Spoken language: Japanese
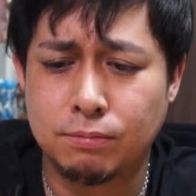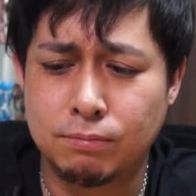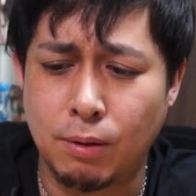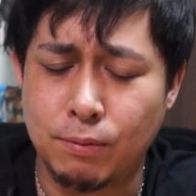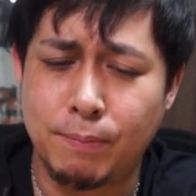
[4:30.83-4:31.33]

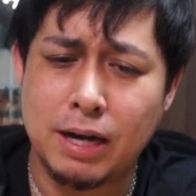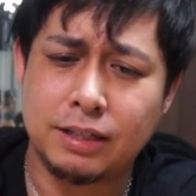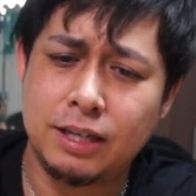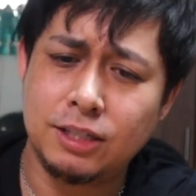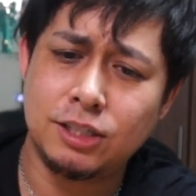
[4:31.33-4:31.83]
まあもう
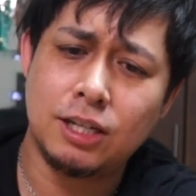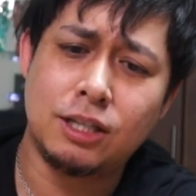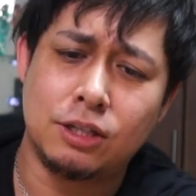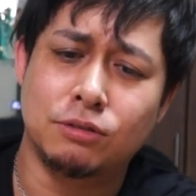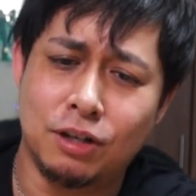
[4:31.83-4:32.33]
パッケージに
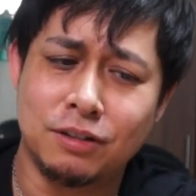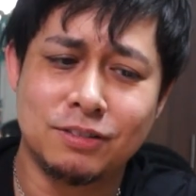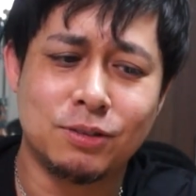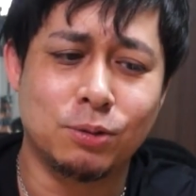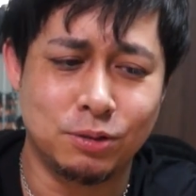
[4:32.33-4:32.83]
なってるよね。
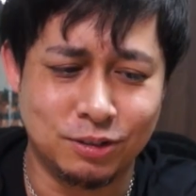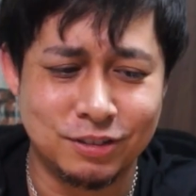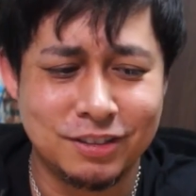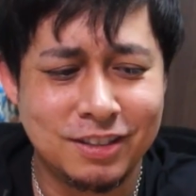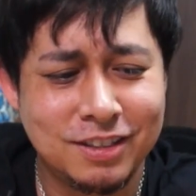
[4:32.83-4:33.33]
こうい
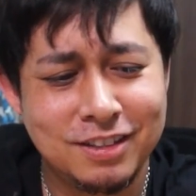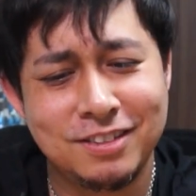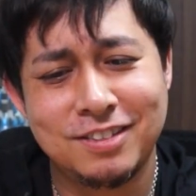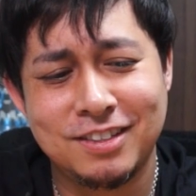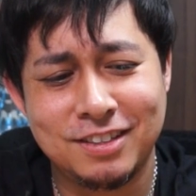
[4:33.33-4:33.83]
う。
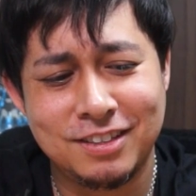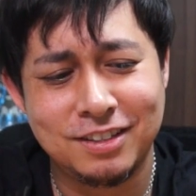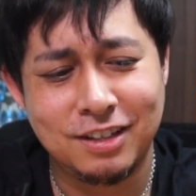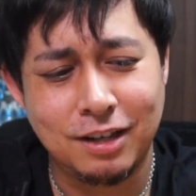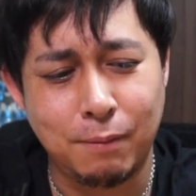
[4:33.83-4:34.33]

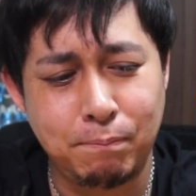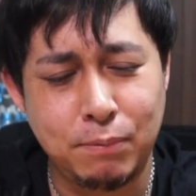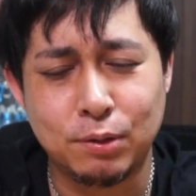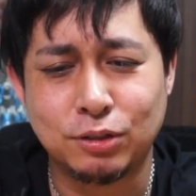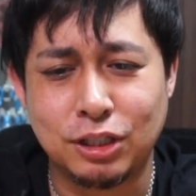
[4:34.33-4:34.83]
発
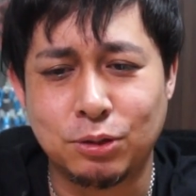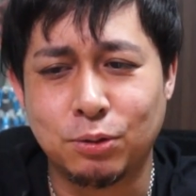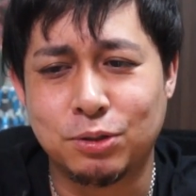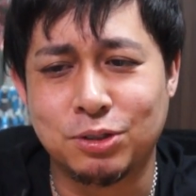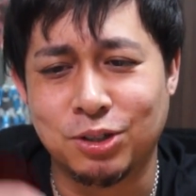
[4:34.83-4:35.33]
表して、
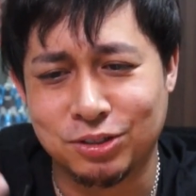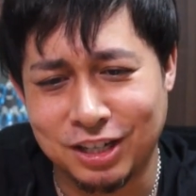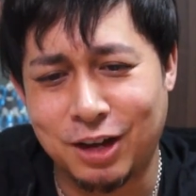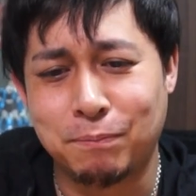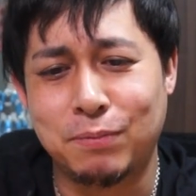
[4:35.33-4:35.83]
超級曲
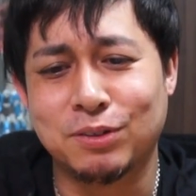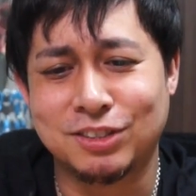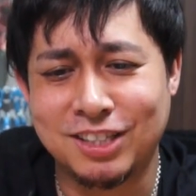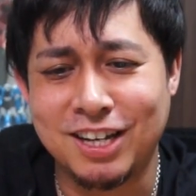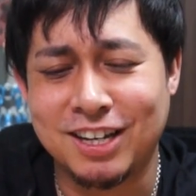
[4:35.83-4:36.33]
が発表
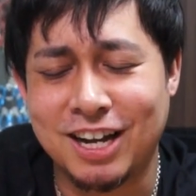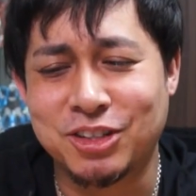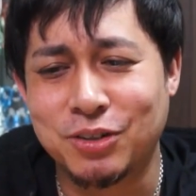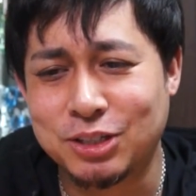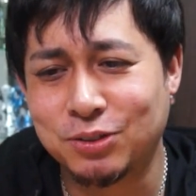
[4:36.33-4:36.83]
して、
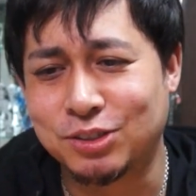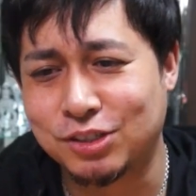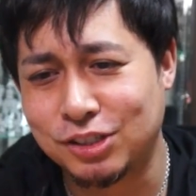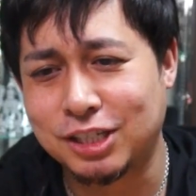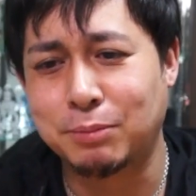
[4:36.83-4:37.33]
後々
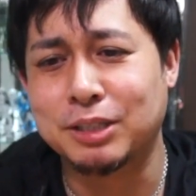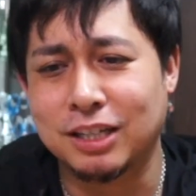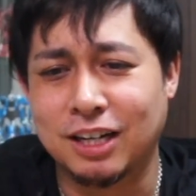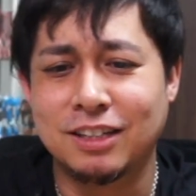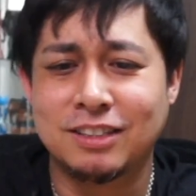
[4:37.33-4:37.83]
追加み
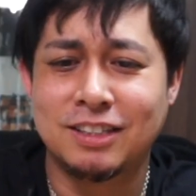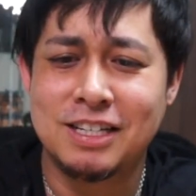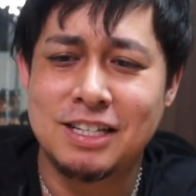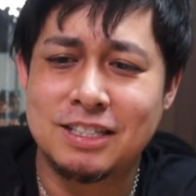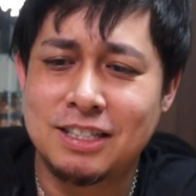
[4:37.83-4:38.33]
たいな。
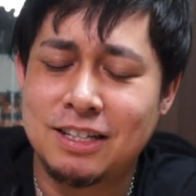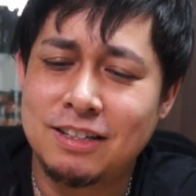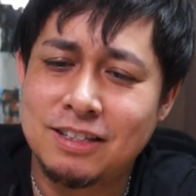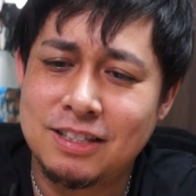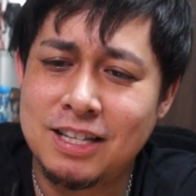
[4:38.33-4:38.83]

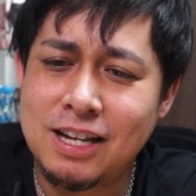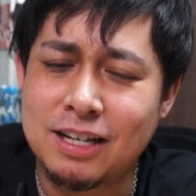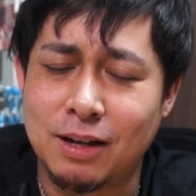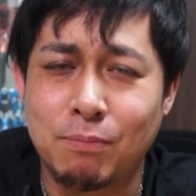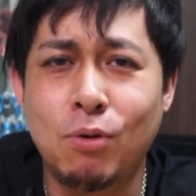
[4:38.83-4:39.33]
なん
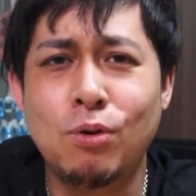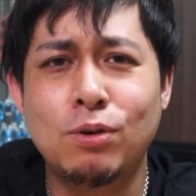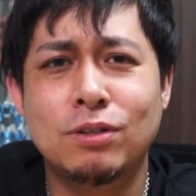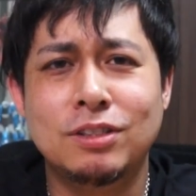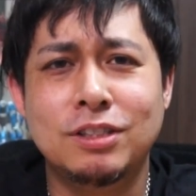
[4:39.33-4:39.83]
か
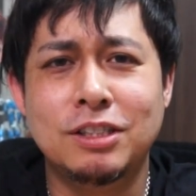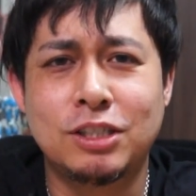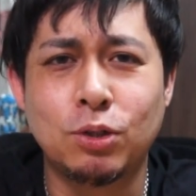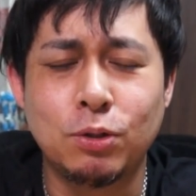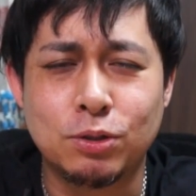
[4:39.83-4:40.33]
もう
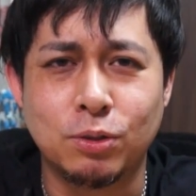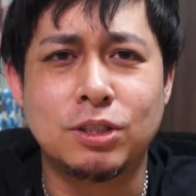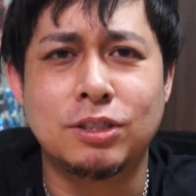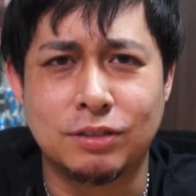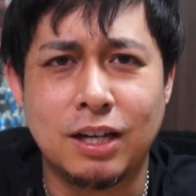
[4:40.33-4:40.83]
一要素欲
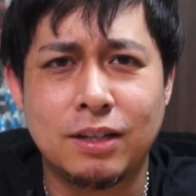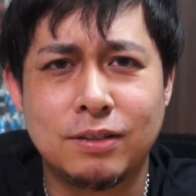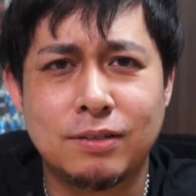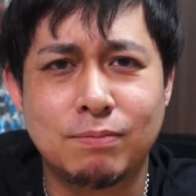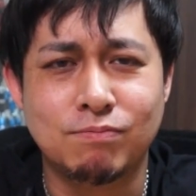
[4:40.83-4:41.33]
しいよね。
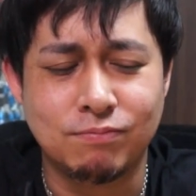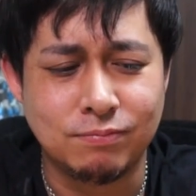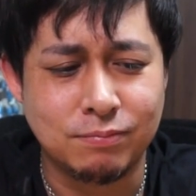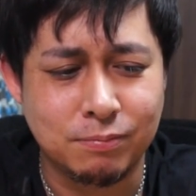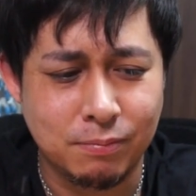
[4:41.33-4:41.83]
う
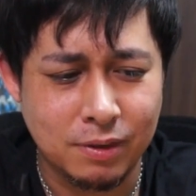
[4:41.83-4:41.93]
ん。